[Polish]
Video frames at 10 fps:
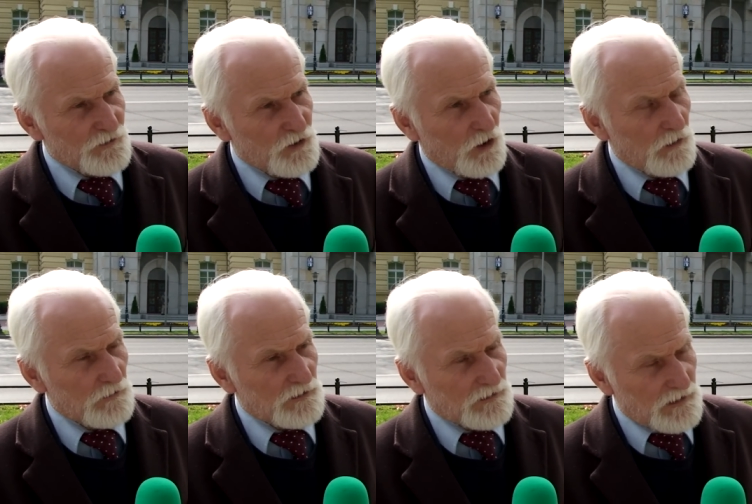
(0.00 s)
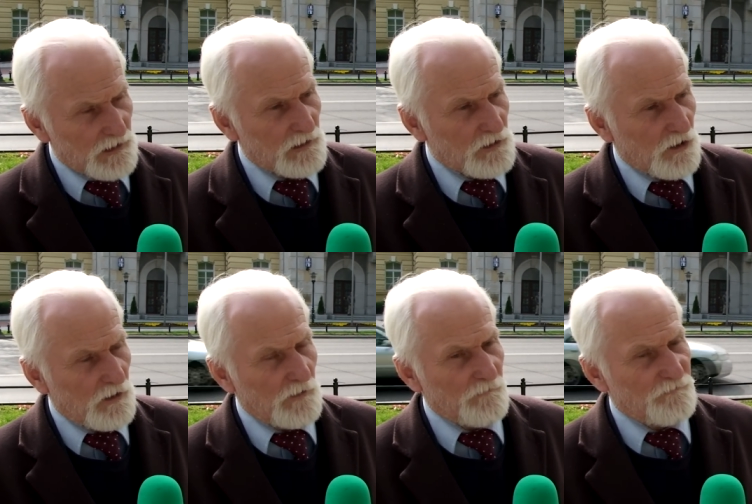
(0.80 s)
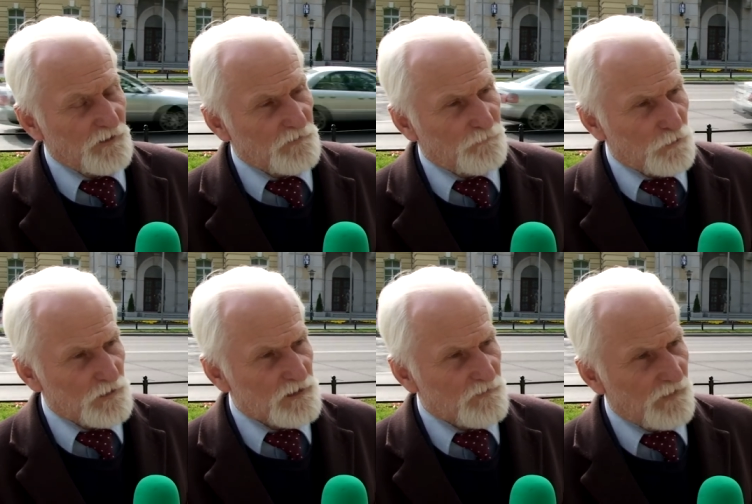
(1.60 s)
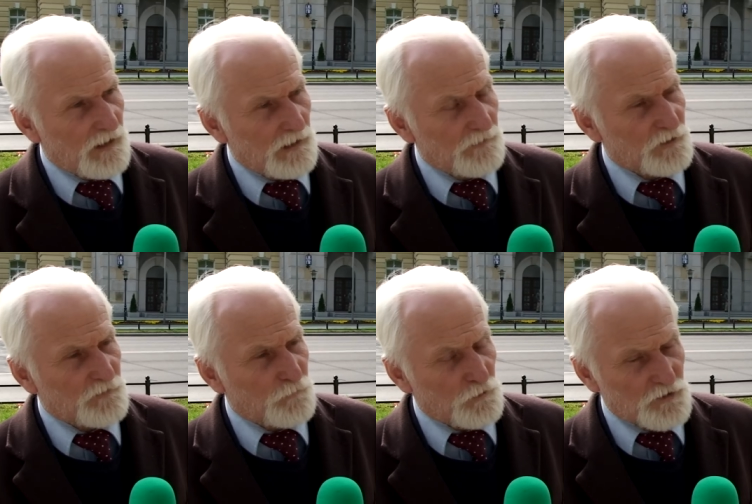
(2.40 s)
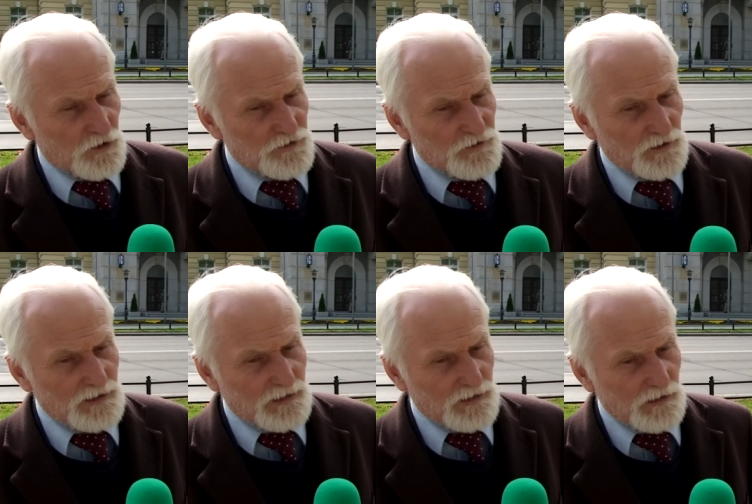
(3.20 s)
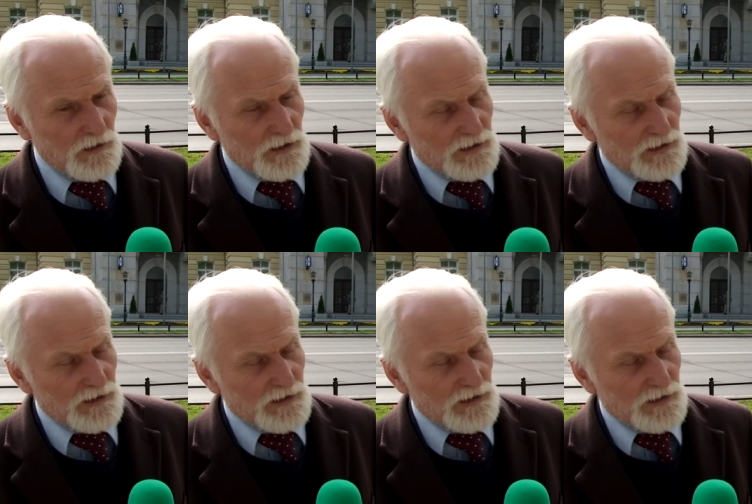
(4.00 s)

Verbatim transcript: do tylko wytwórstwa, wytwórczości takiej,